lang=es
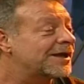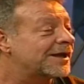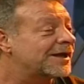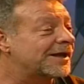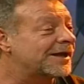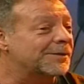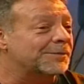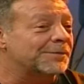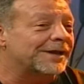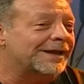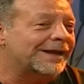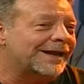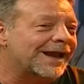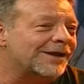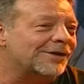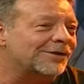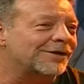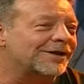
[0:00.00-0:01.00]
Eh,
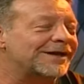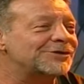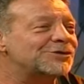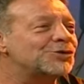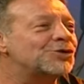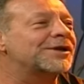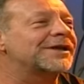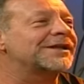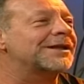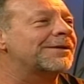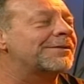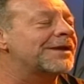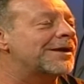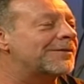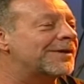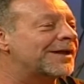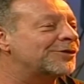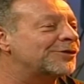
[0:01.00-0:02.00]
claro, ellos los que estaban
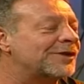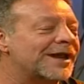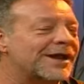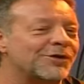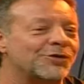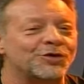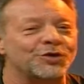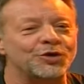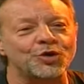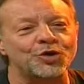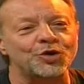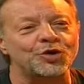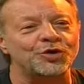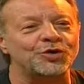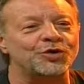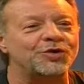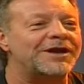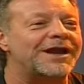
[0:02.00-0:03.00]
hablando eran no,
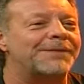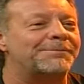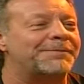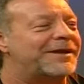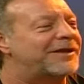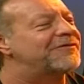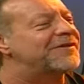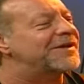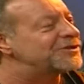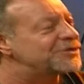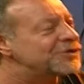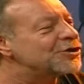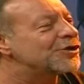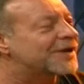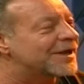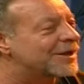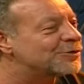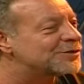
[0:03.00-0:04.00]
no, no de la
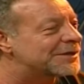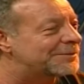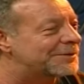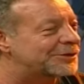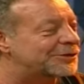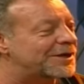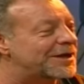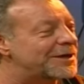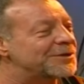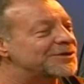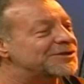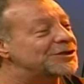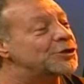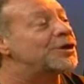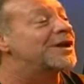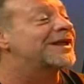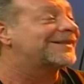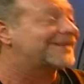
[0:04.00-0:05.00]
perfección que él usa para tocar el violín,
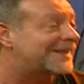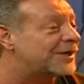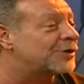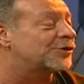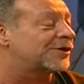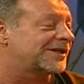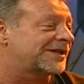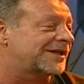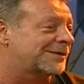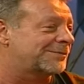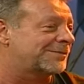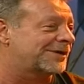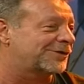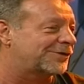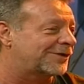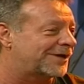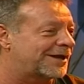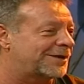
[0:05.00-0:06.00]
sino el estilo que tiene para
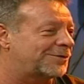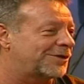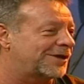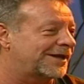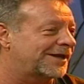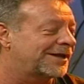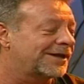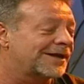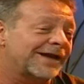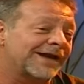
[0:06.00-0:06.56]
tocar el violín.